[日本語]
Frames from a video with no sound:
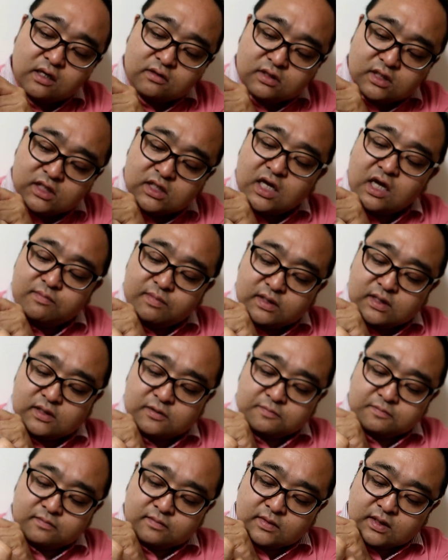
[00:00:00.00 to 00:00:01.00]
額違いま
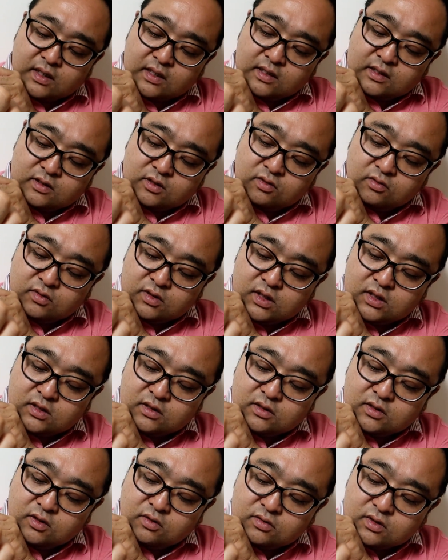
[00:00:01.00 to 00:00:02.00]
す当日
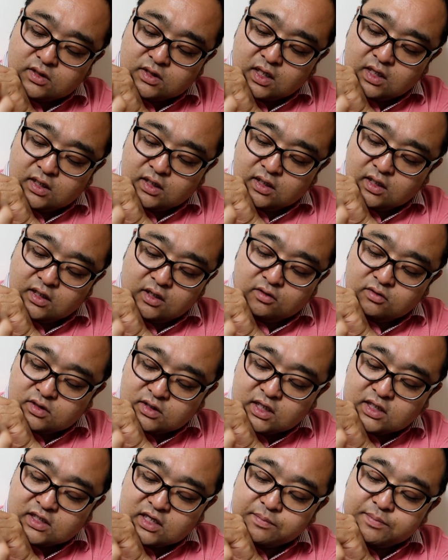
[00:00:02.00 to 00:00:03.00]

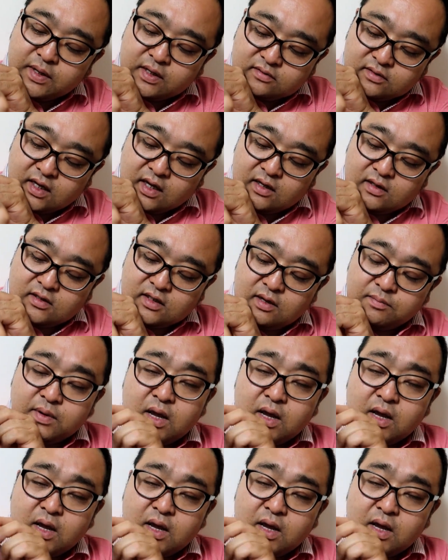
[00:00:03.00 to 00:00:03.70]
4300円で